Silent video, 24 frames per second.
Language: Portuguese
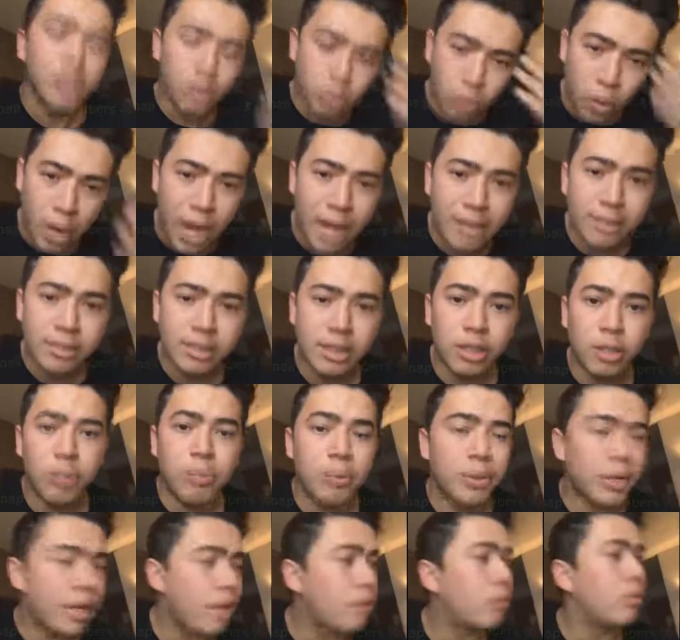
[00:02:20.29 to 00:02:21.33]
com razão,
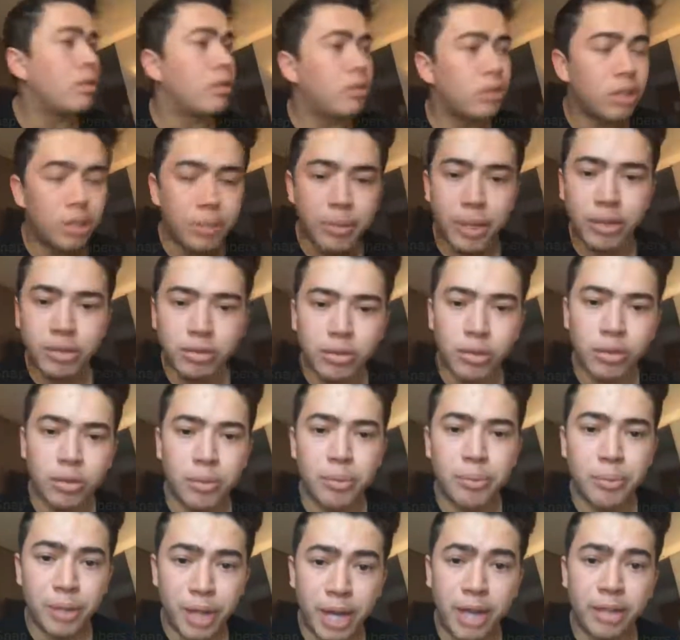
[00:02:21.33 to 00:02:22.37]
porque quando eu também
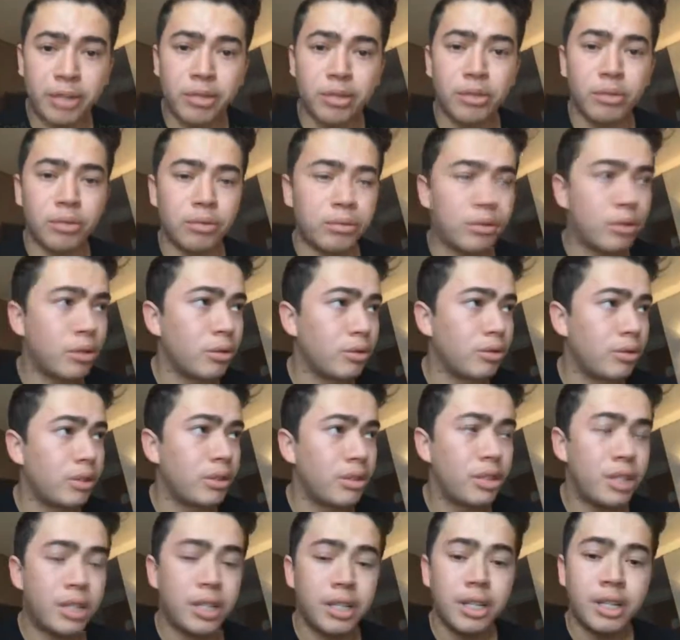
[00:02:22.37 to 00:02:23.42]
sou, me acho que eu, que eu
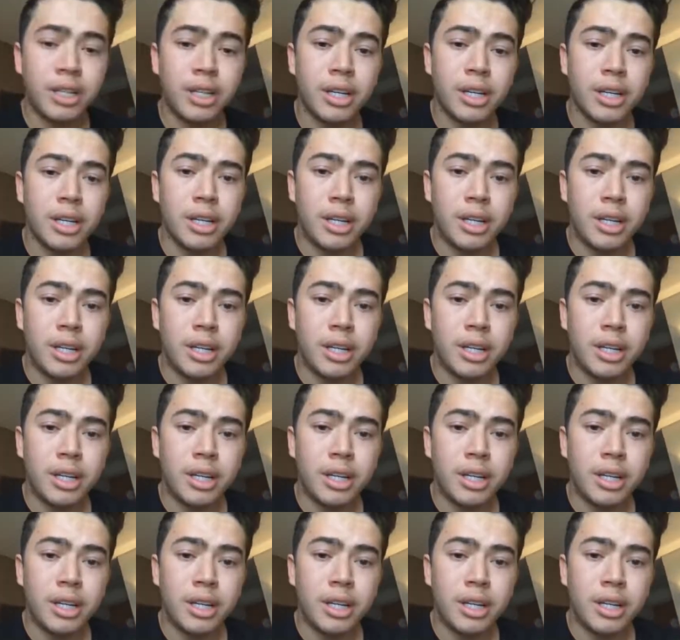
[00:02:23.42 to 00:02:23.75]
senti